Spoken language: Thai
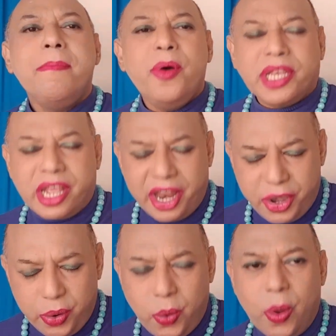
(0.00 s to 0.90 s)
ปวดกระ
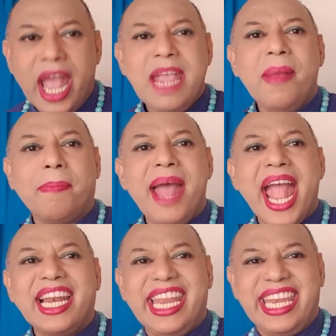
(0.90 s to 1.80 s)
ดูกให้
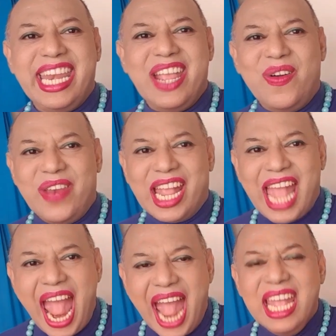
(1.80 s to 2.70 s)
มากๆเลยทีเดียวนะ
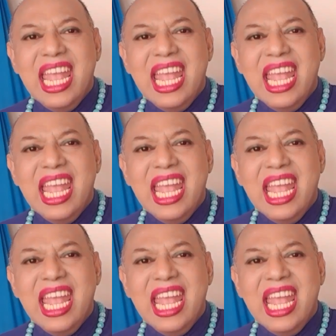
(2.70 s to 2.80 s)
คะ